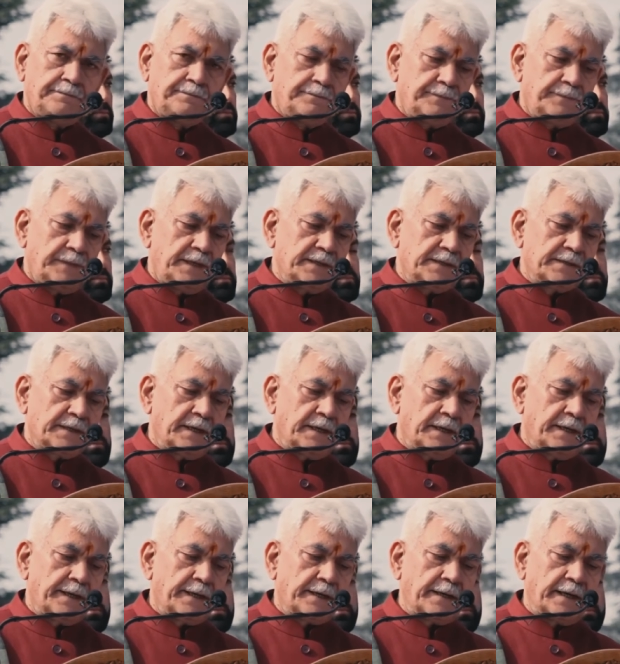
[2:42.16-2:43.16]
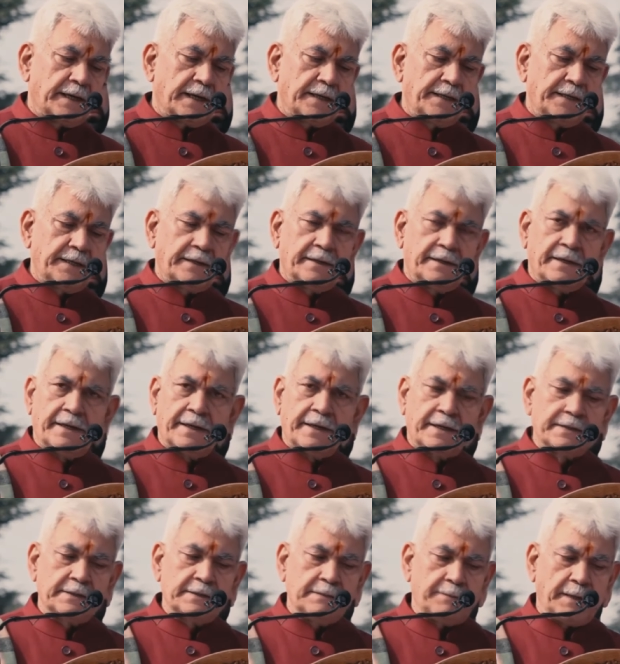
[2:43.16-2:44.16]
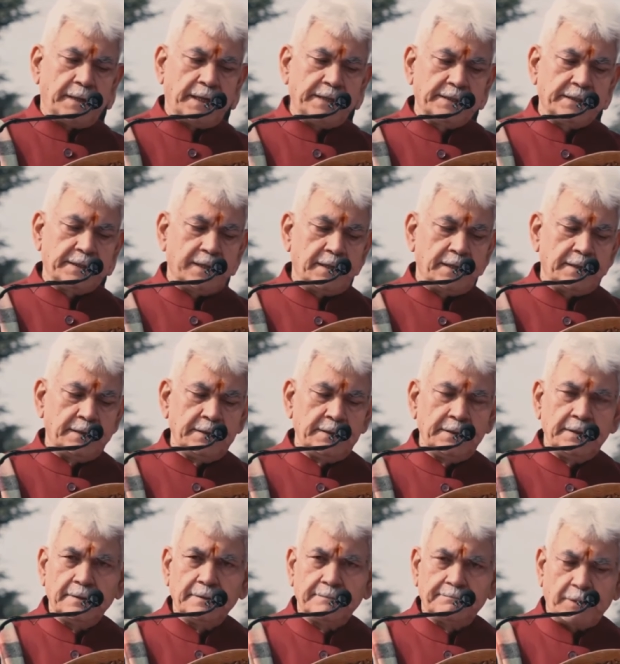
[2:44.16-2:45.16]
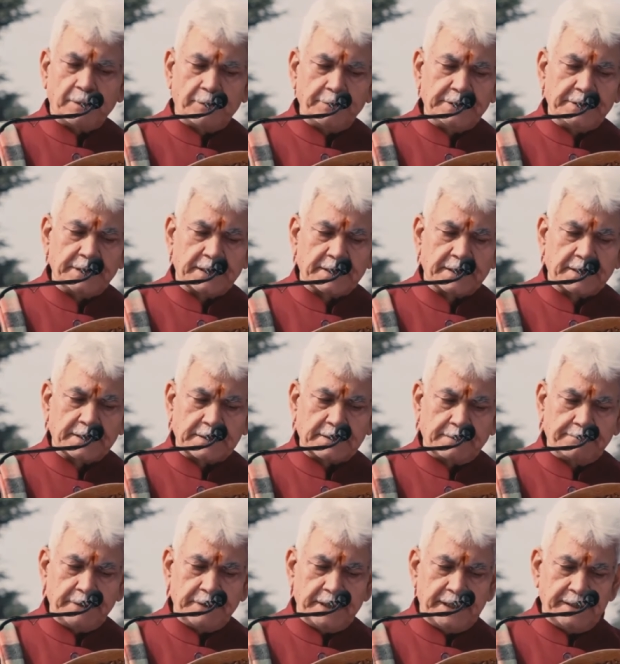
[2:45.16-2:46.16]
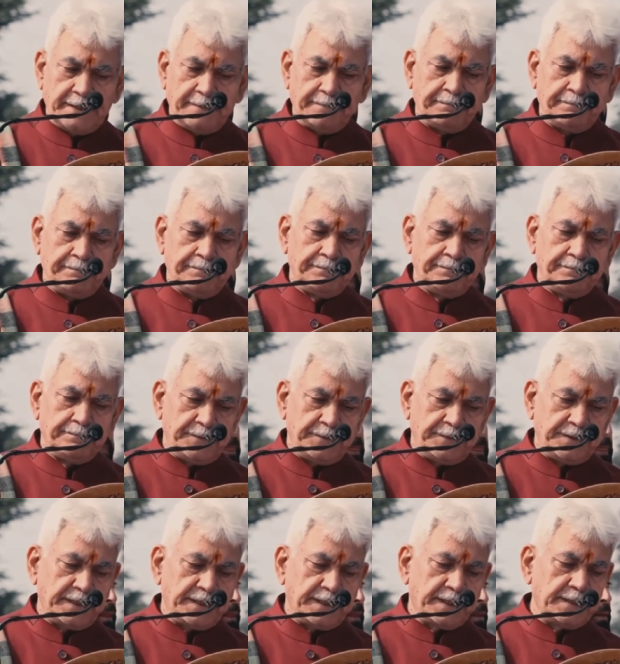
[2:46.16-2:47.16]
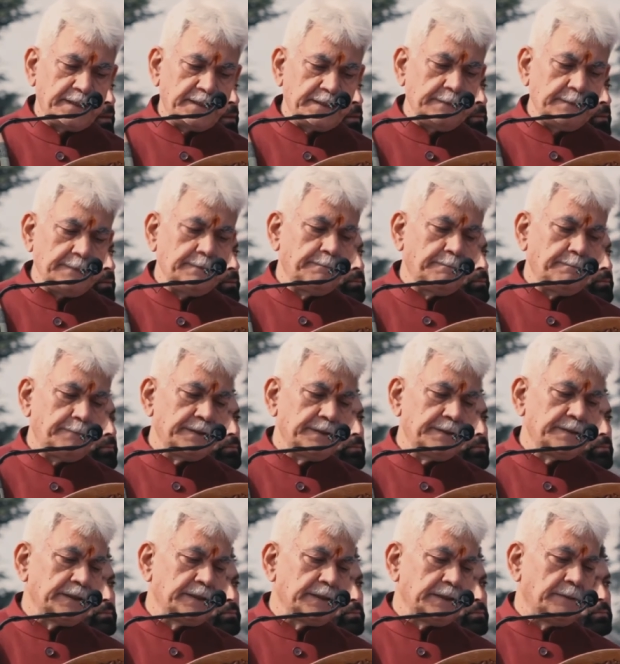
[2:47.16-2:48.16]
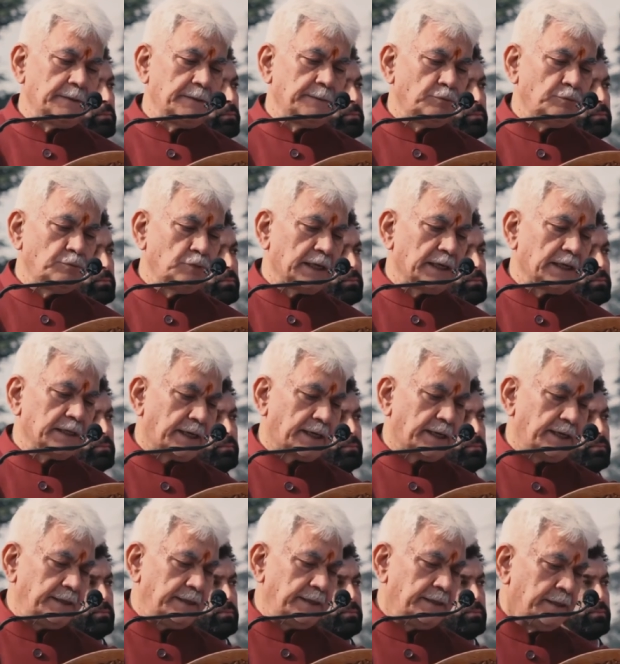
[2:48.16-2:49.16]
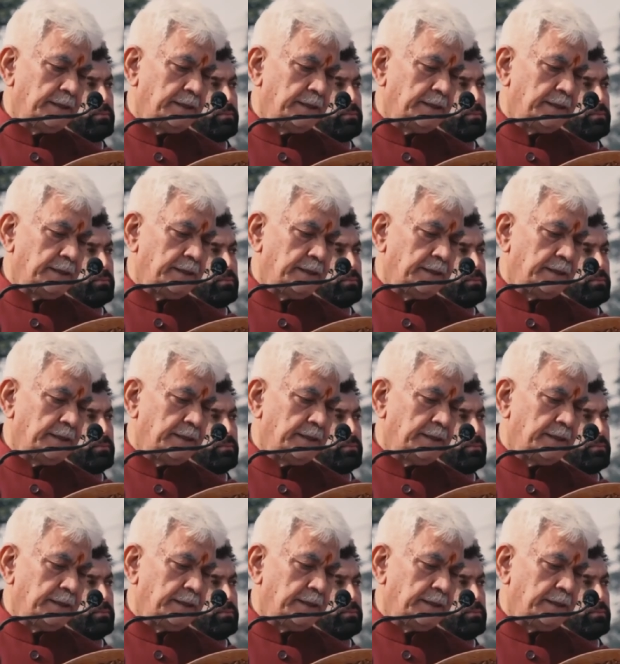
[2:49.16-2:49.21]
देश के हर एक नागरिक हर एक सिपाही का पवित्र कर्तव्य है जिसे किसी भी परिस्थिति में पूरा करने